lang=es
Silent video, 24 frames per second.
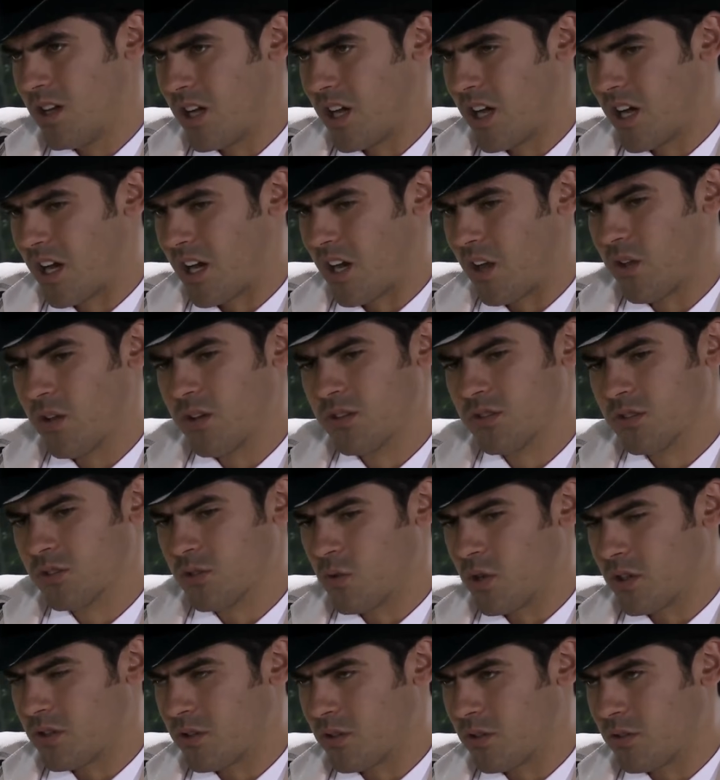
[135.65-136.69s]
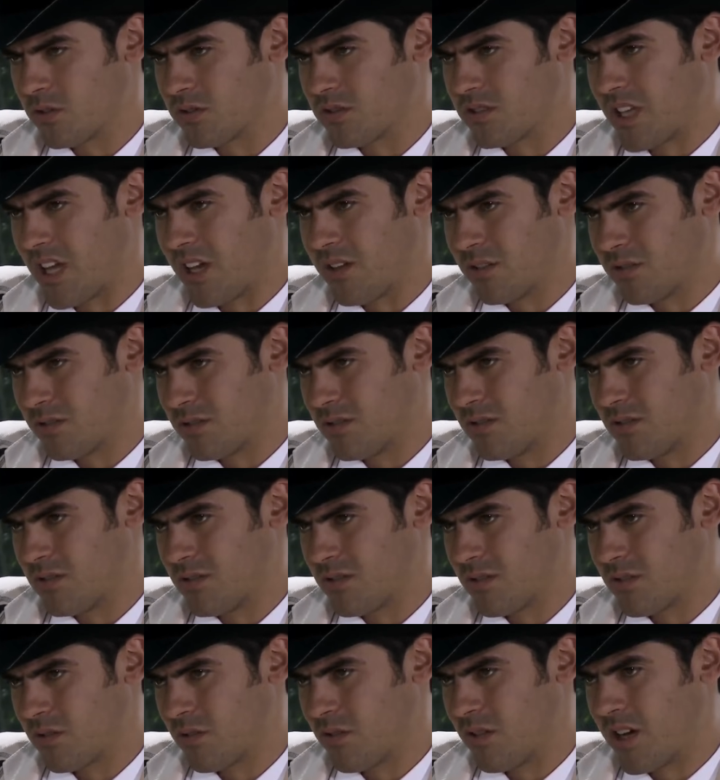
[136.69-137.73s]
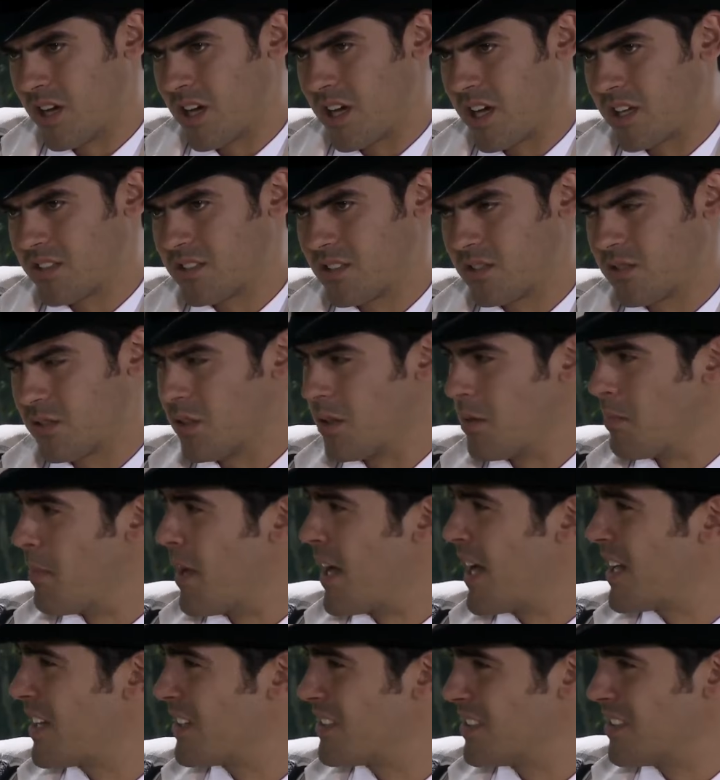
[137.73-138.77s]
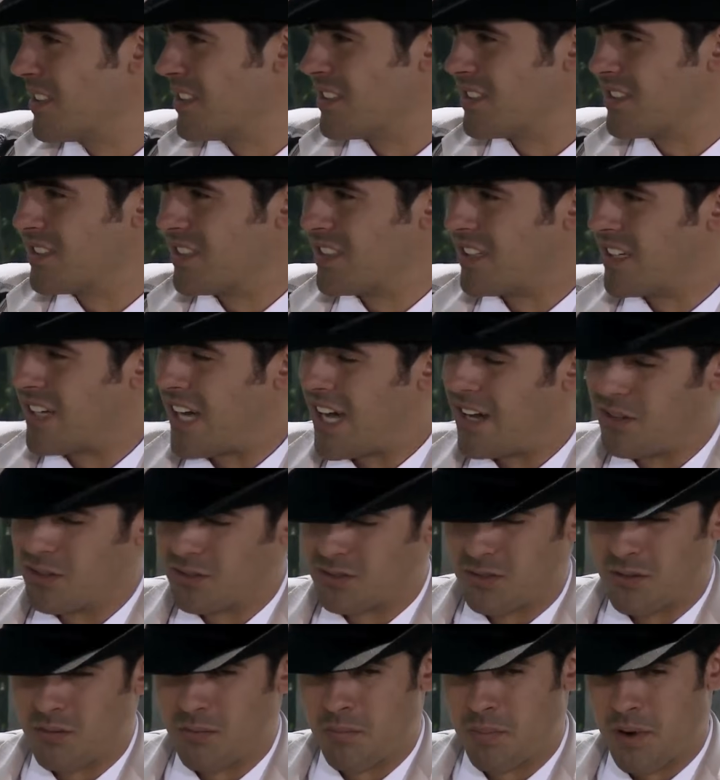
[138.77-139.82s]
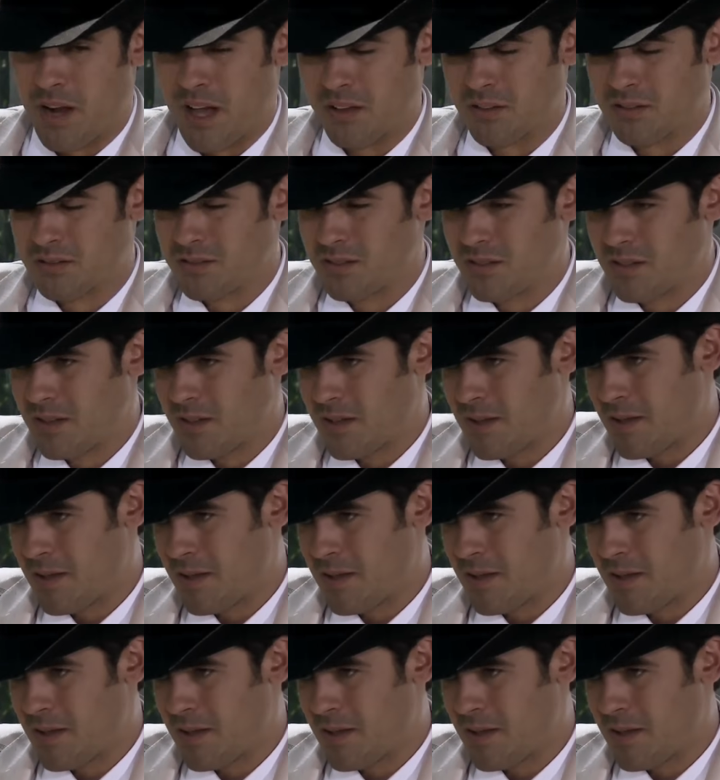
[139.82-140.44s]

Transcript: agarrado de sus cuatro costados, con un ejército de maras y sicarios comprados.